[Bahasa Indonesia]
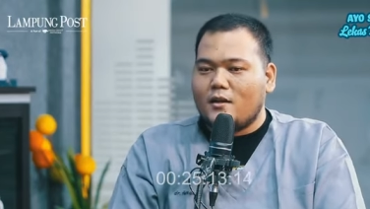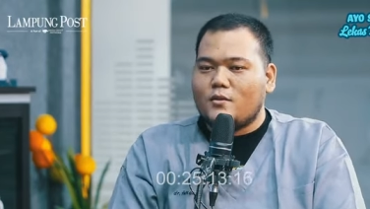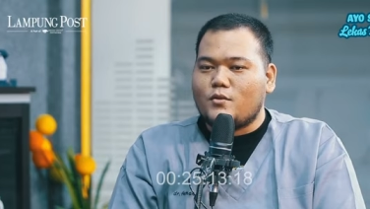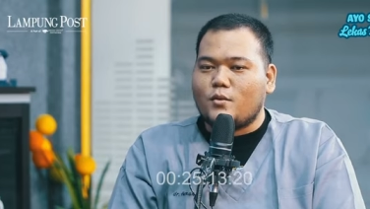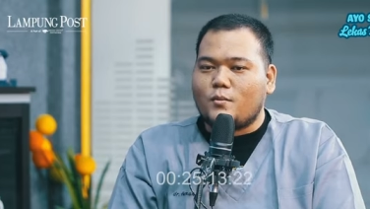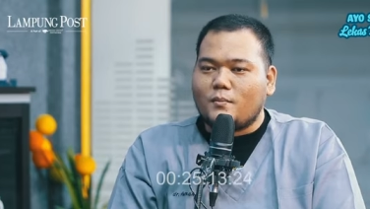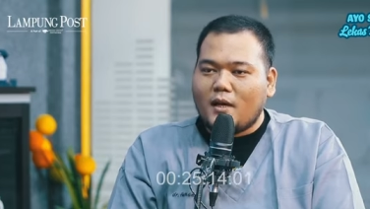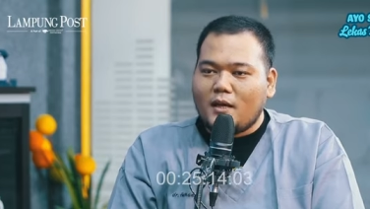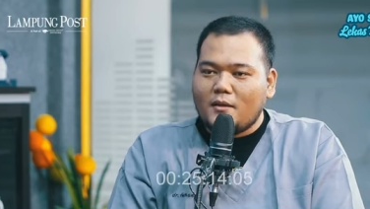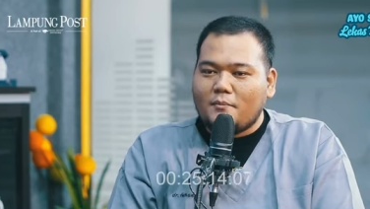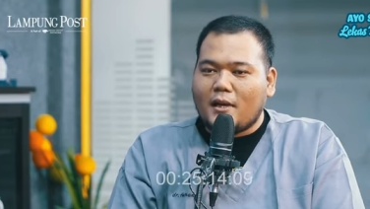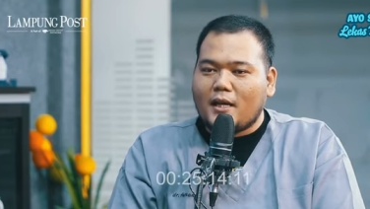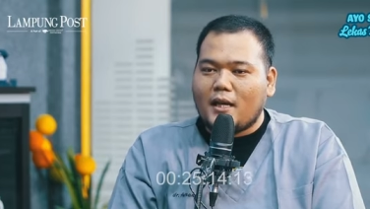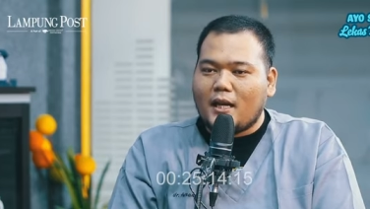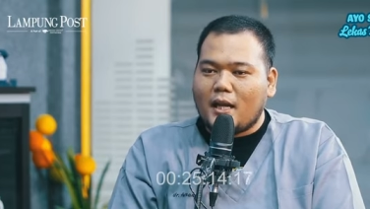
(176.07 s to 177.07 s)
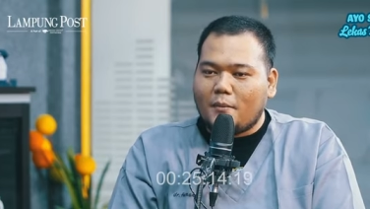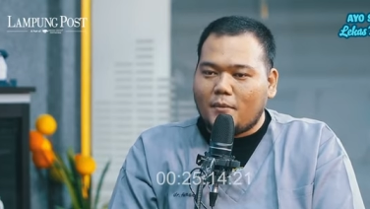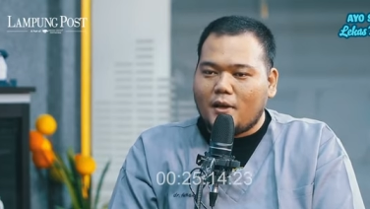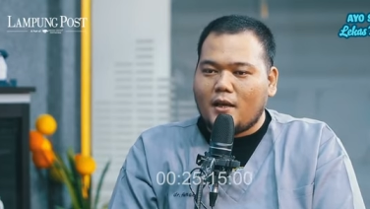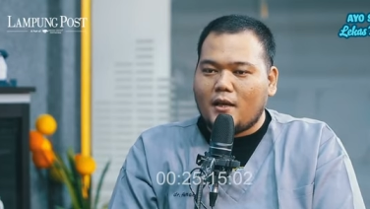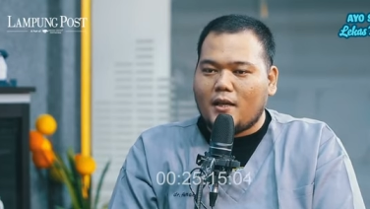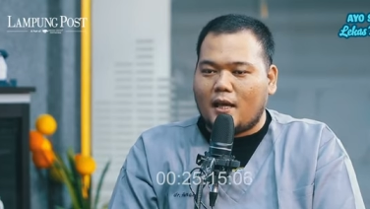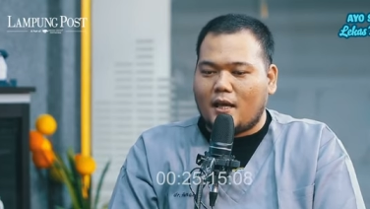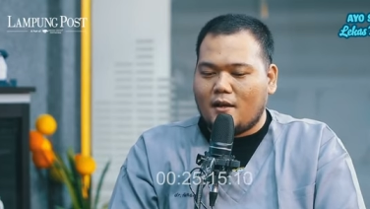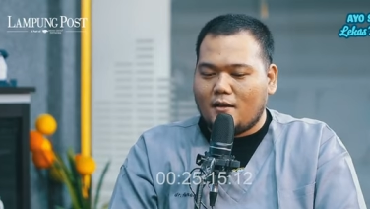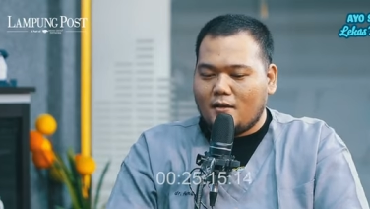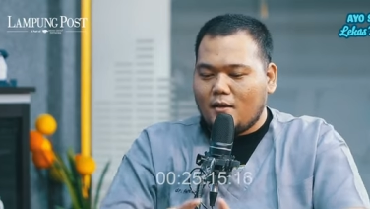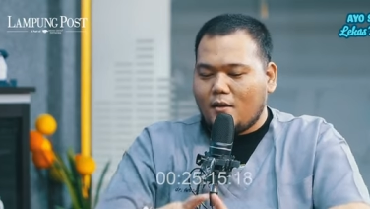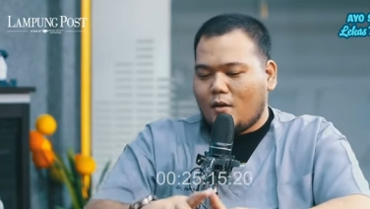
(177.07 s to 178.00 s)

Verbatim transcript: cuman makin lama ya